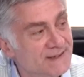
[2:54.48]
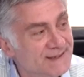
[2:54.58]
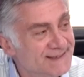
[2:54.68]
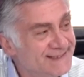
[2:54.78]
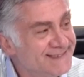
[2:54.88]

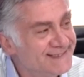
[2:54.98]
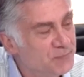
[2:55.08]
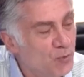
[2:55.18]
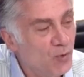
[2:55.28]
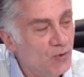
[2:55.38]
Louvre.
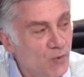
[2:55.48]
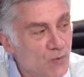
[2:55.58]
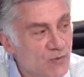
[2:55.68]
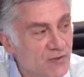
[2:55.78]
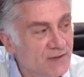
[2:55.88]
Pour
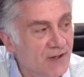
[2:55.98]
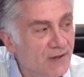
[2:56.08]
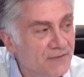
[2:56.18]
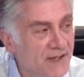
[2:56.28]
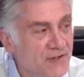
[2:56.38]
l'once
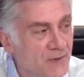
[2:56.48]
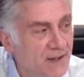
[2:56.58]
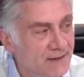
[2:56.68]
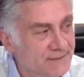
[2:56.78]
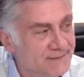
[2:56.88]
d'or virtuel.
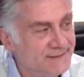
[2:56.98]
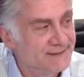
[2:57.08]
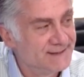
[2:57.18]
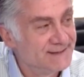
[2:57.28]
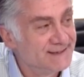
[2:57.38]

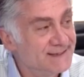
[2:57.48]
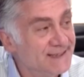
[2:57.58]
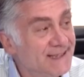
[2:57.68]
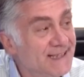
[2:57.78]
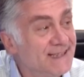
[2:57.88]

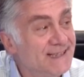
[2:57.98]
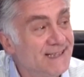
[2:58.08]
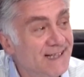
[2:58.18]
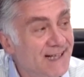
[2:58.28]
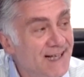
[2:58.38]
D'accord,
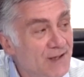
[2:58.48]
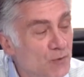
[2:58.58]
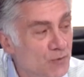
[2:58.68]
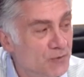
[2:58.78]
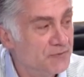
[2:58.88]
très bien.
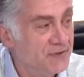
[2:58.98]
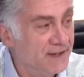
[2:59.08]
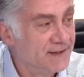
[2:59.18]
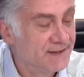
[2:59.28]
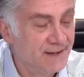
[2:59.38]

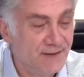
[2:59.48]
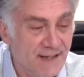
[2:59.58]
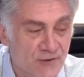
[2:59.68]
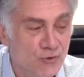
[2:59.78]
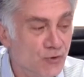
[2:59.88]
L-O-O-V, c'est une
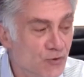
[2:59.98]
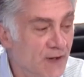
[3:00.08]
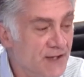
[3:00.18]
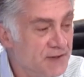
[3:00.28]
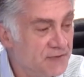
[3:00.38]
thèse de
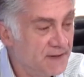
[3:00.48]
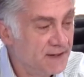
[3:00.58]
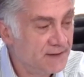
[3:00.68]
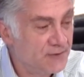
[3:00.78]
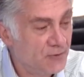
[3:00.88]
doctorat que j'ai
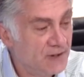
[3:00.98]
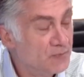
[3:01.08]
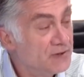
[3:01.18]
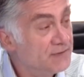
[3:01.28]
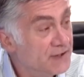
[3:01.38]
fait sur les
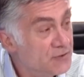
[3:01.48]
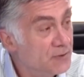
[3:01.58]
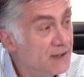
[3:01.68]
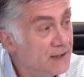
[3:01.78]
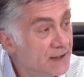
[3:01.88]
monnaies
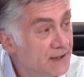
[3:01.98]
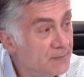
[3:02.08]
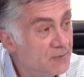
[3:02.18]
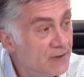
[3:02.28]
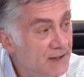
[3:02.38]
virtuelles, les
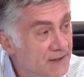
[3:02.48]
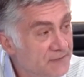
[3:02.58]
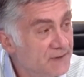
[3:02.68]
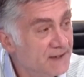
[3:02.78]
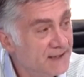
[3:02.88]

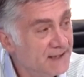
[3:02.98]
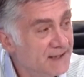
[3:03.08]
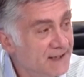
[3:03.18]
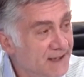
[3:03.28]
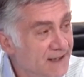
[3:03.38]
cryptoactifs.
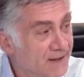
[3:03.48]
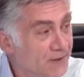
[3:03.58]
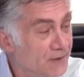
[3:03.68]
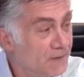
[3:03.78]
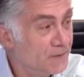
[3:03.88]
Et
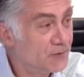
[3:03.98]
euh,